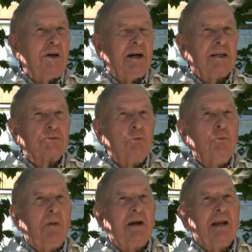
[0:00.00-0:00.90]
J'avais à
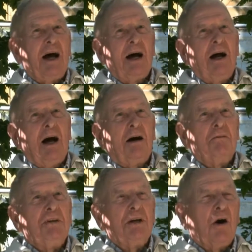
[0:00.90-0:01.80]
ce moment-là
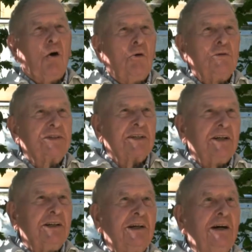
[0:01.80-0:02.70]
environ
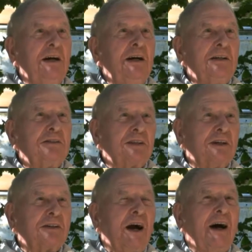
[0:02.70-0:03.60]
100,
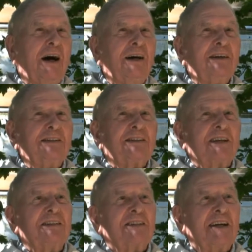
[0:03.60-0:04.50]

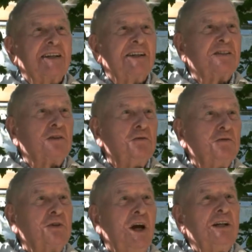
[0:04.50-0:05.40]
140,
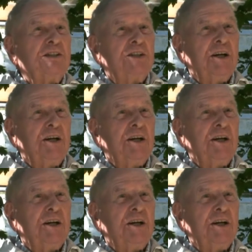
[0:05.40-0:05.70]
150 ruches.